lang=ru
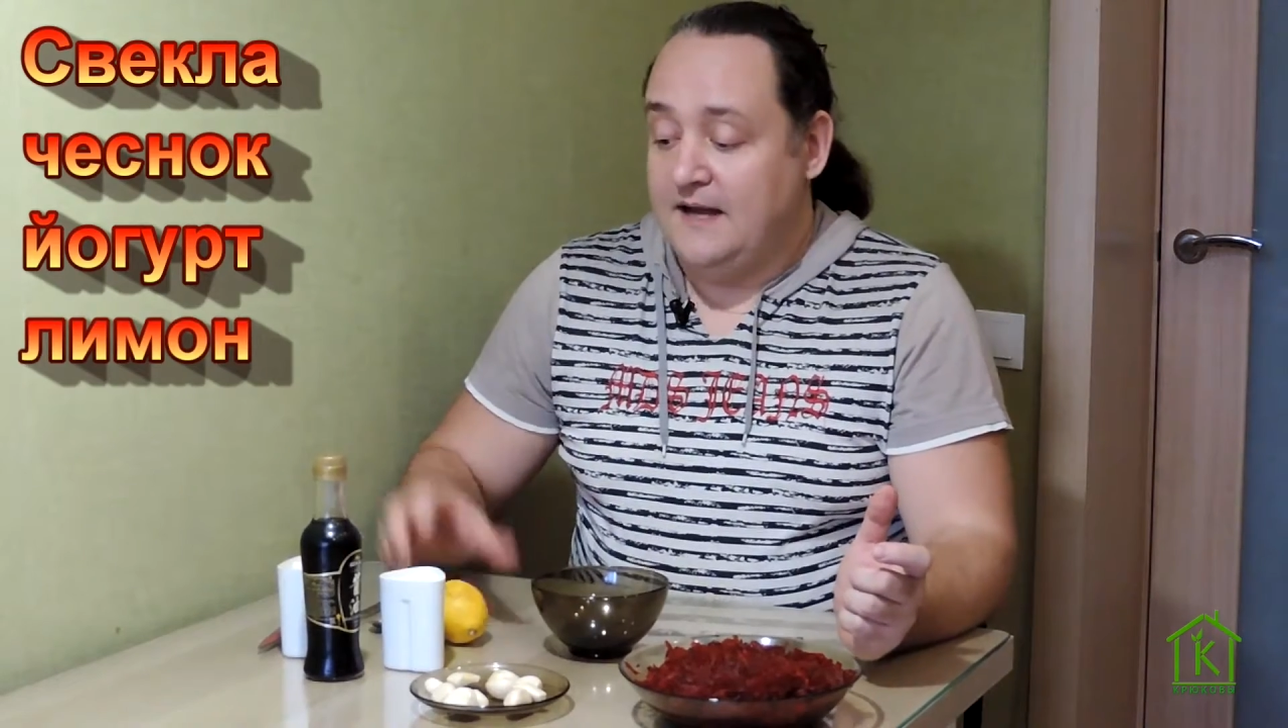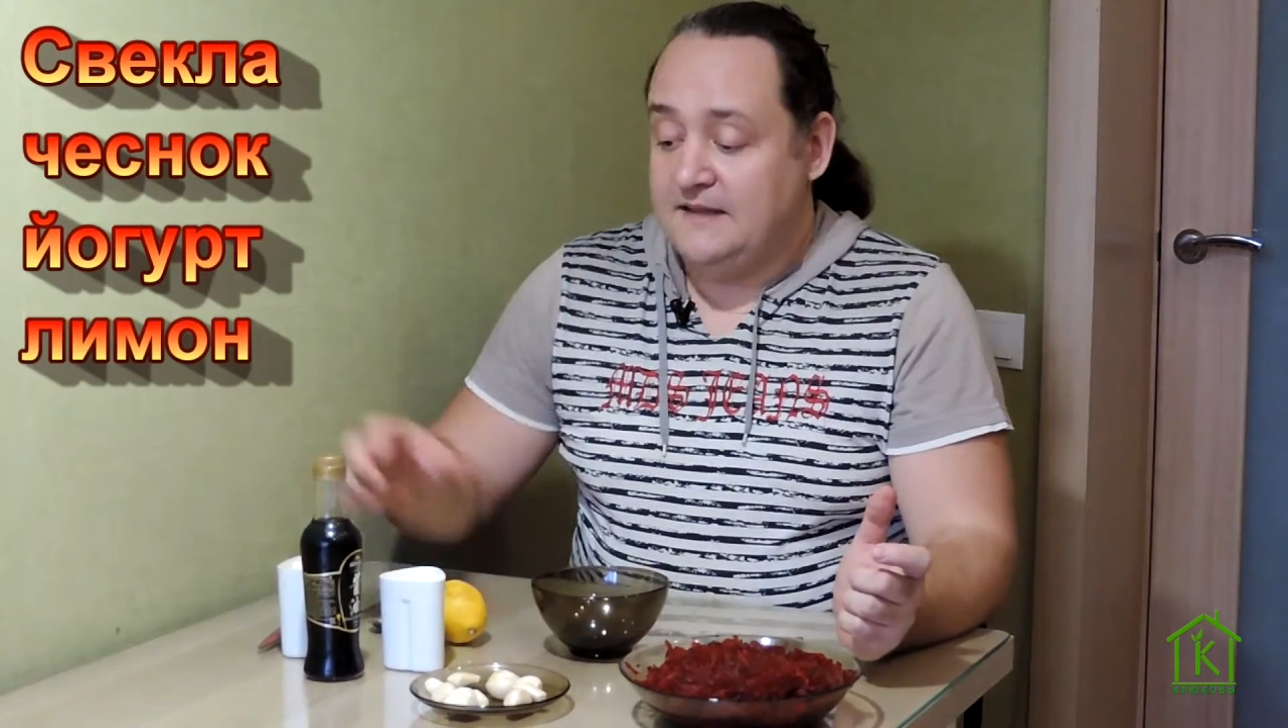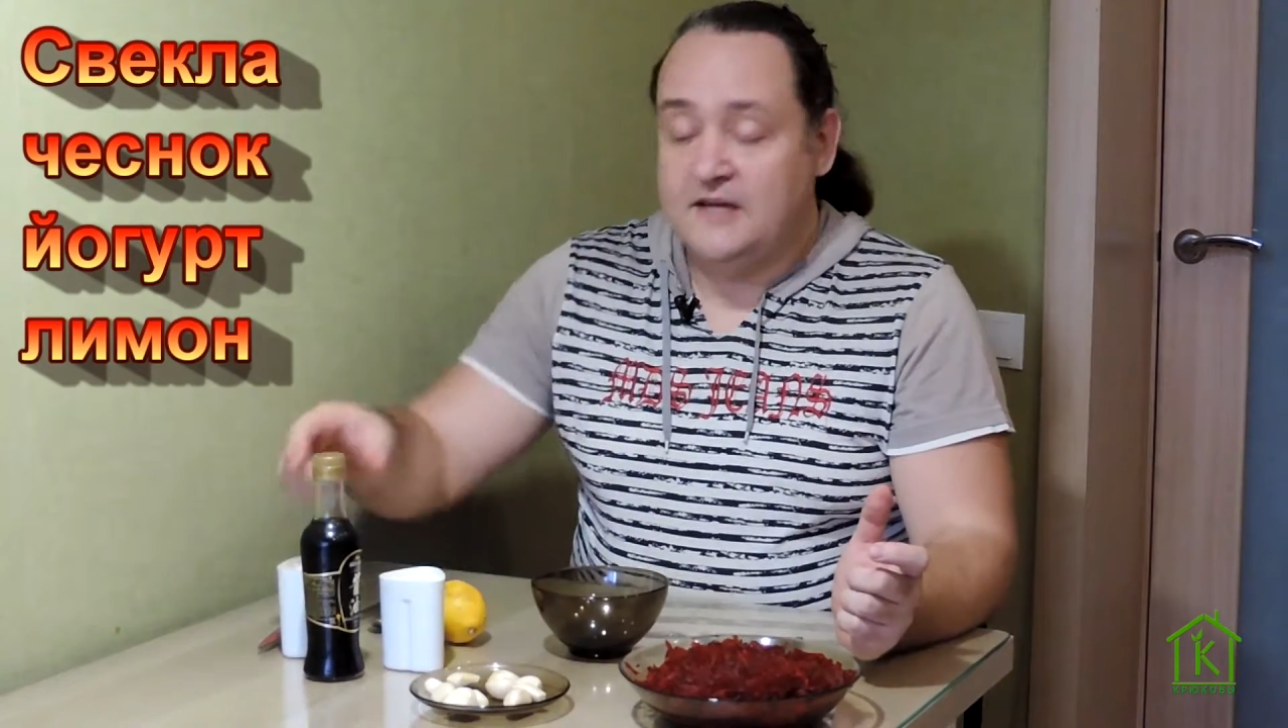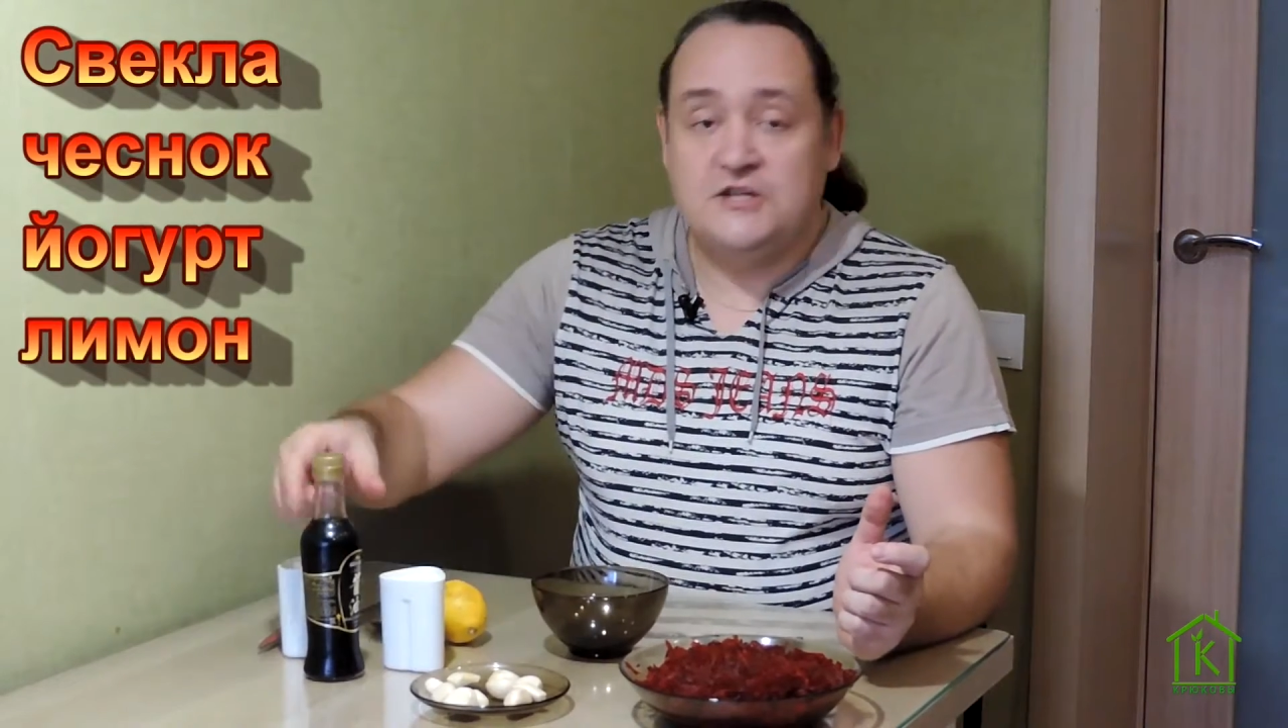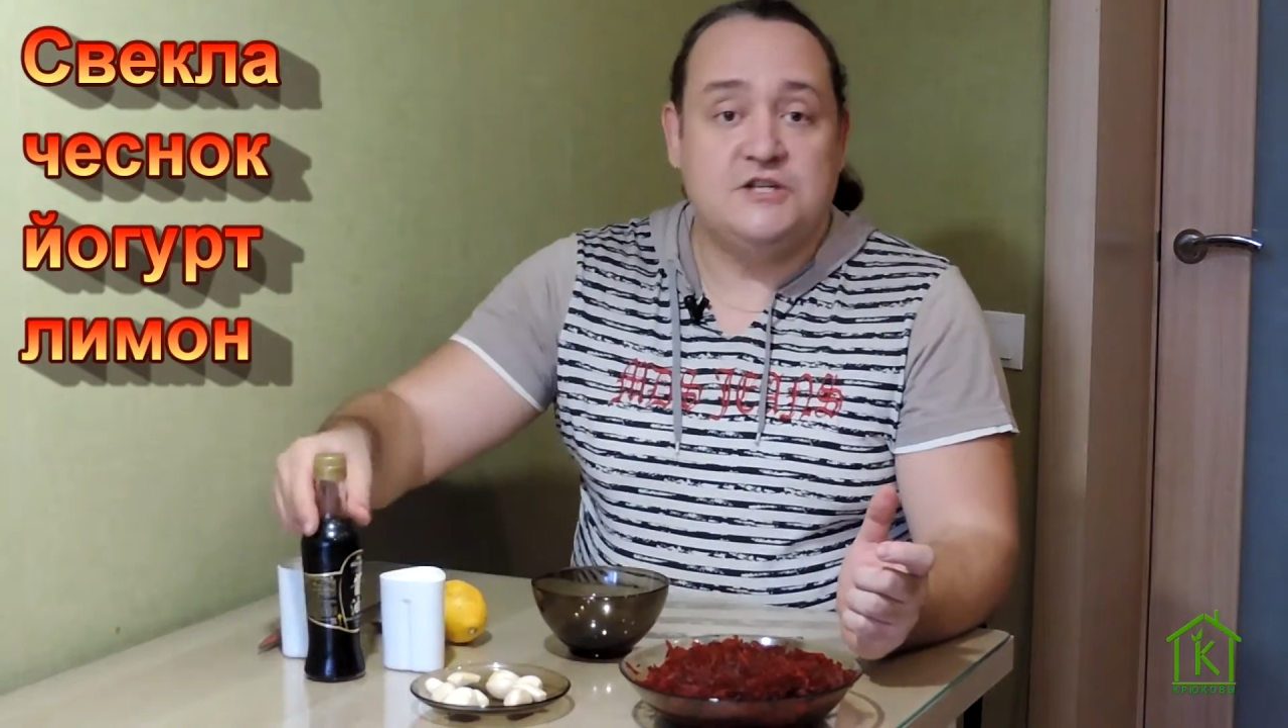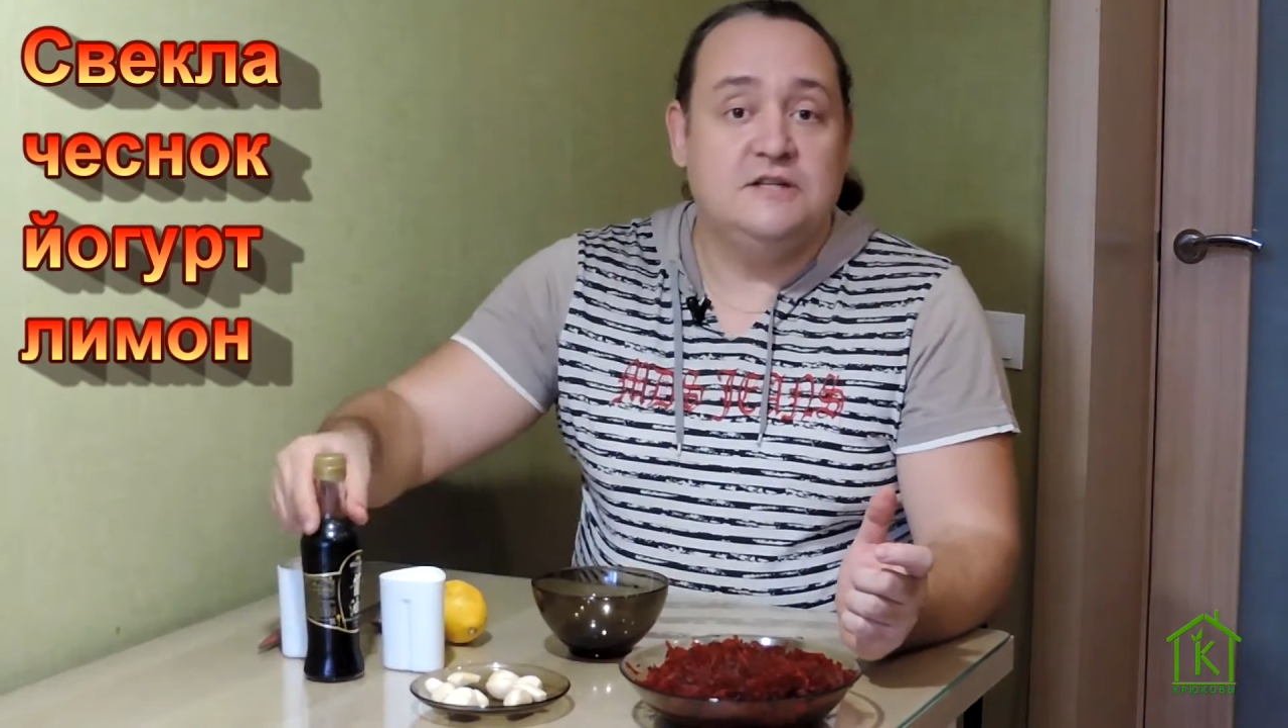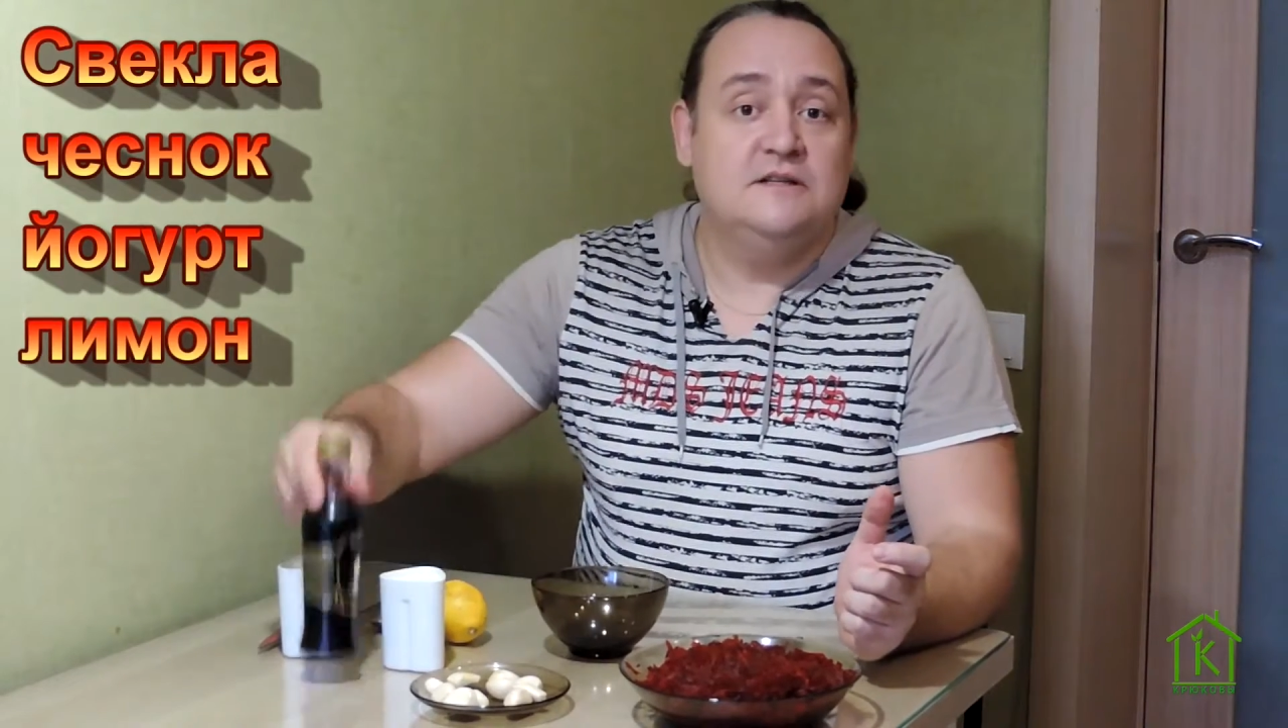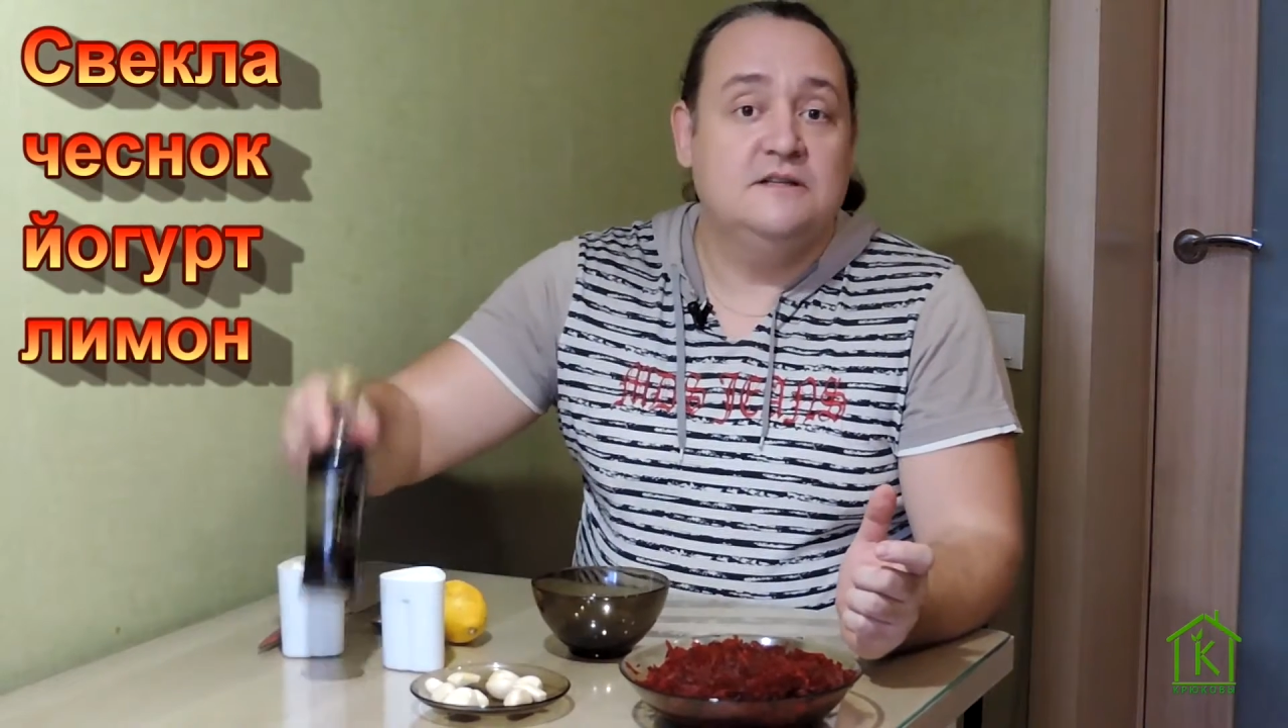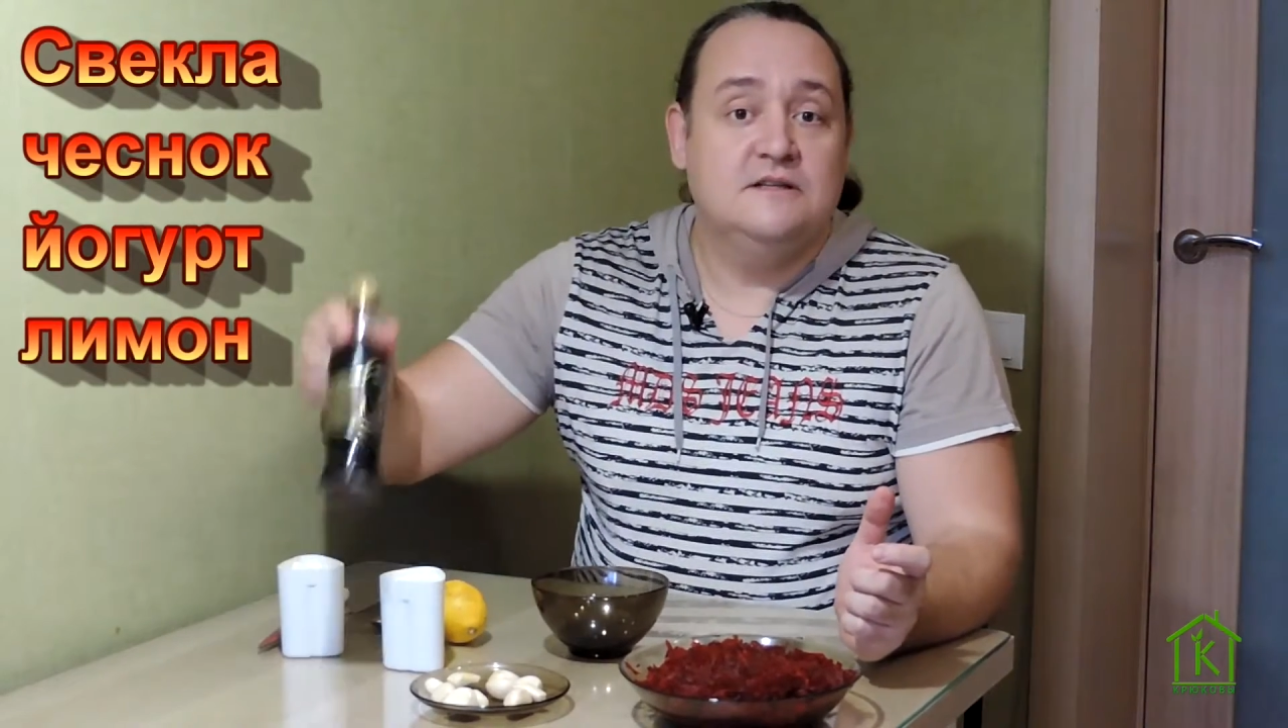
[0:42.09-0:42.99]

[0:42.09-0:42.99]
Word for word: а также